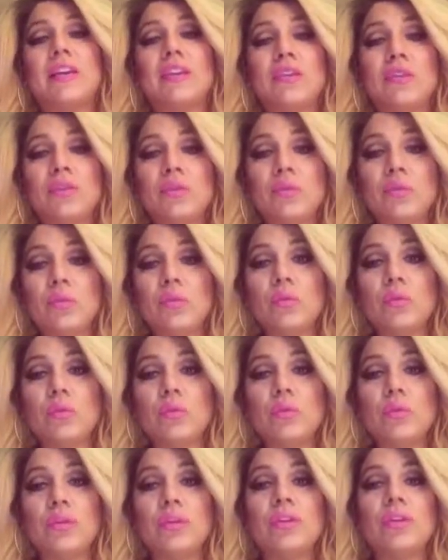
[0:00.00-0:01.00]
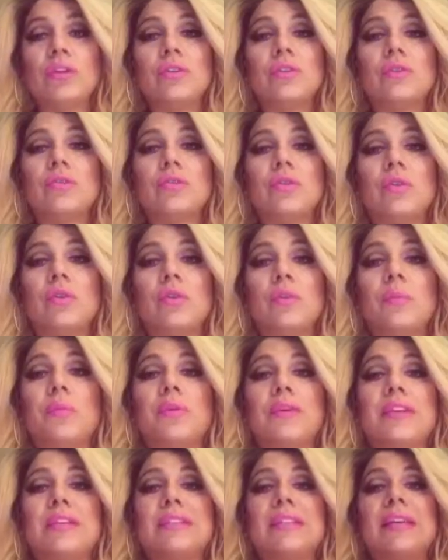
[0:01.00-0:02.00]
en YouTube, solo
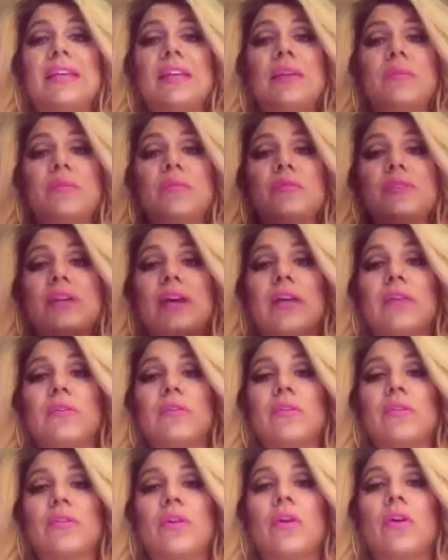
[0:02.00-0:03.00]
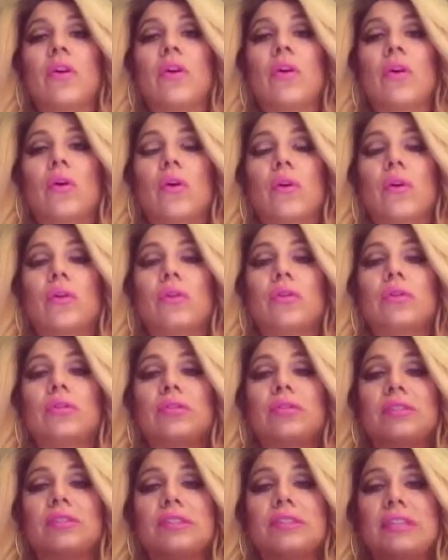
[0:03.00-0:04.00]
pones en el buscador
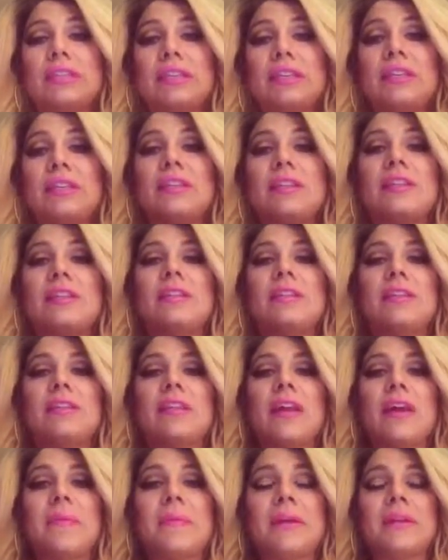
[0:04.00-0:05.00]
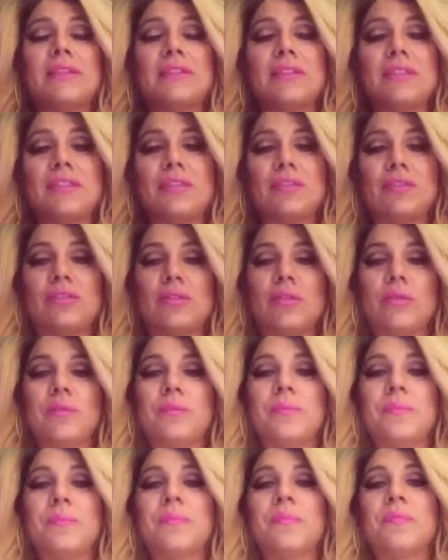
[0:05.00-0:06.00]
o si Travesti
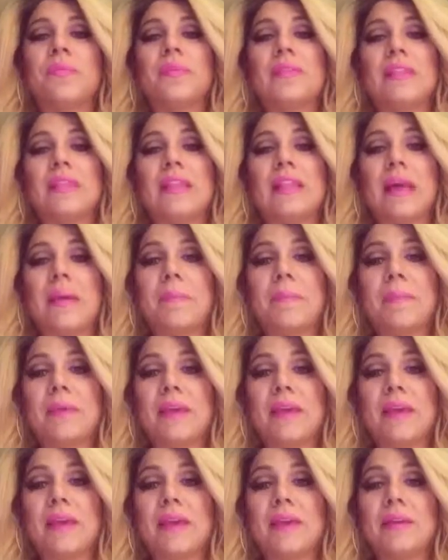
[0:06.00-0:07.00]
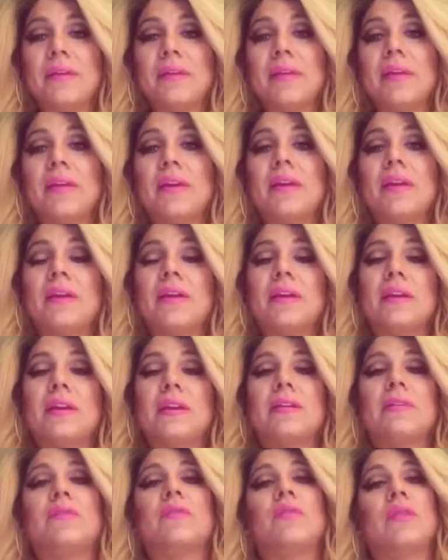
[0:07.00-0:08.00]
Show. También
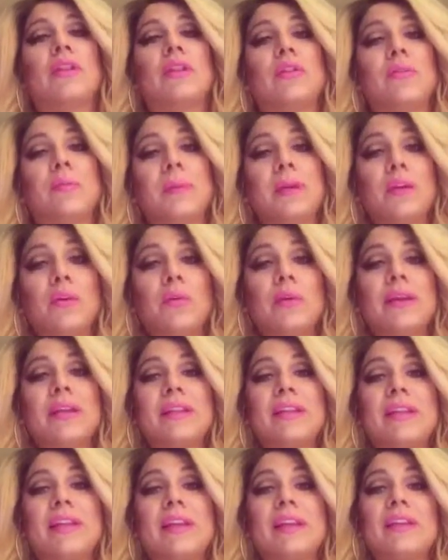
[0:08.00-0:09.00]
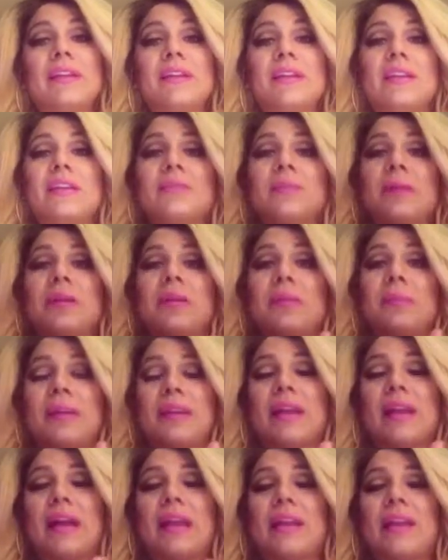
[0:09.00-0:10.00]
cuando me encuentren, espero
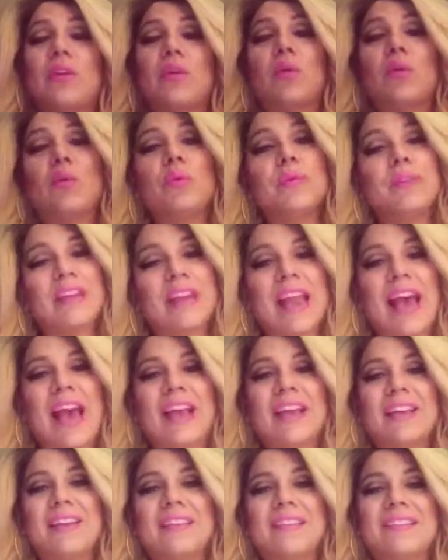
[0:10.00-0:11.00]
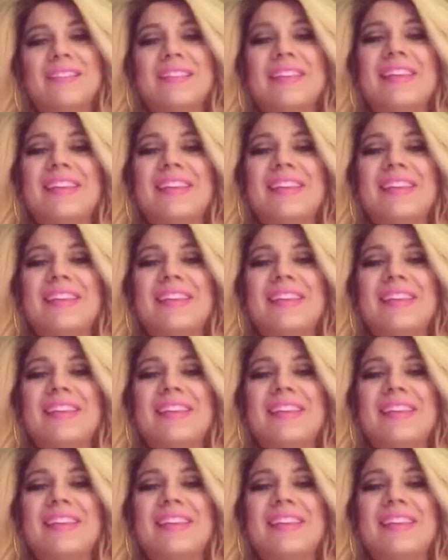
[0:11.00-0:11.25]
me regalen un like